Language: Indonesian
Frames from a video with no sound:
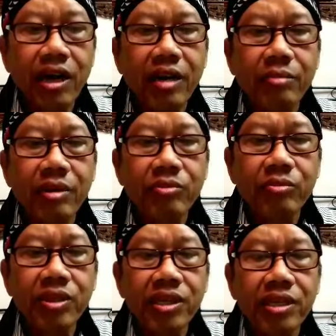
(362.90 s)
agama
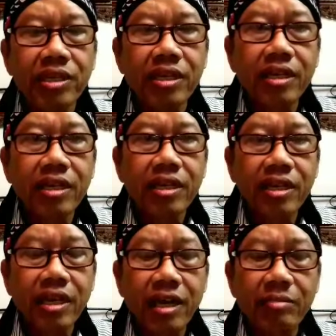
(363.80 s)
bumi
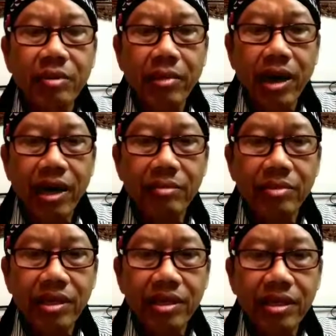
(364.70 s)
yang
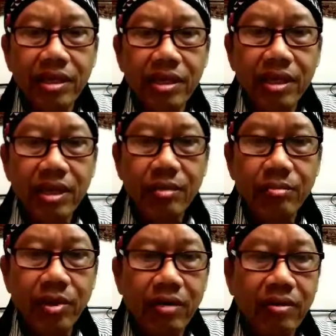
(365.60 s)
memahami
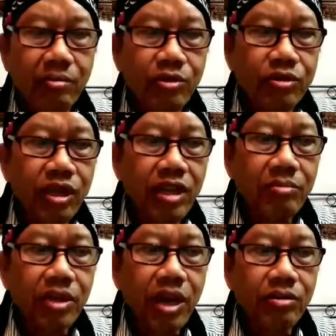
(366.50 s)
bahwa
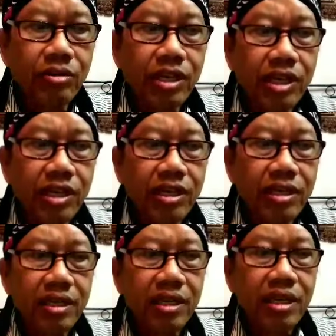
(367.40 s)
Muslim, Yahudi,
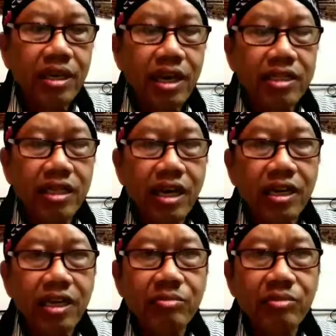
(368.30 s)

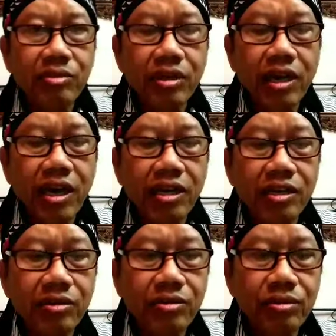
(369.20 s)
Nasrani, Buddha,
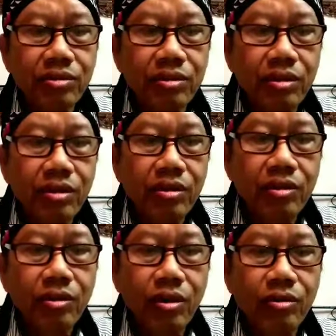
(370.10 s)
Hindu,
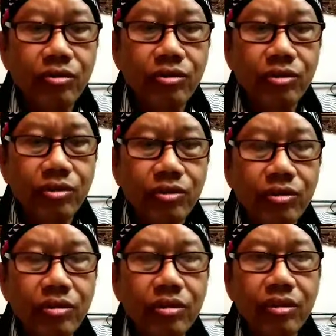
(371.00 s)
Konghucu,
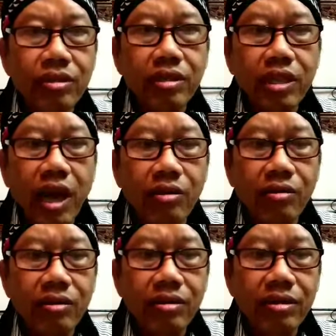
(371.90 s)

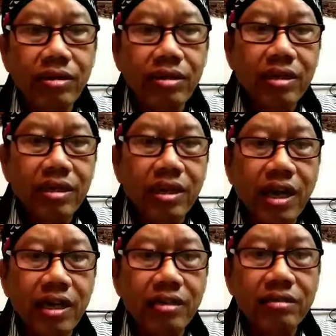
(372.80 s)
Tao,
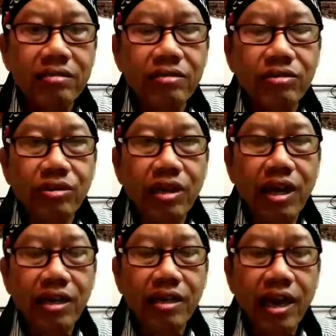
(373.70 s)
dan
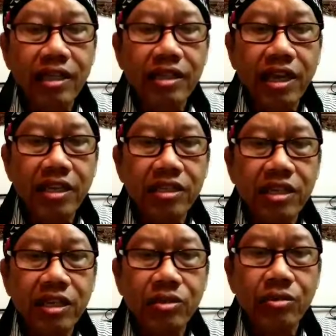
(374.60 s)
juga ateis
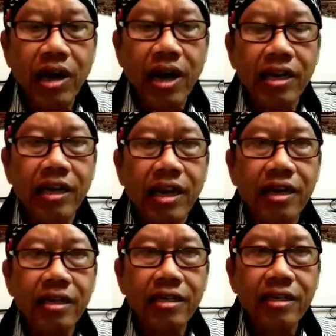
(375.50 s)
itu
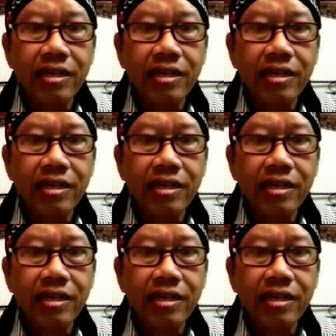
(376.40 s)
ada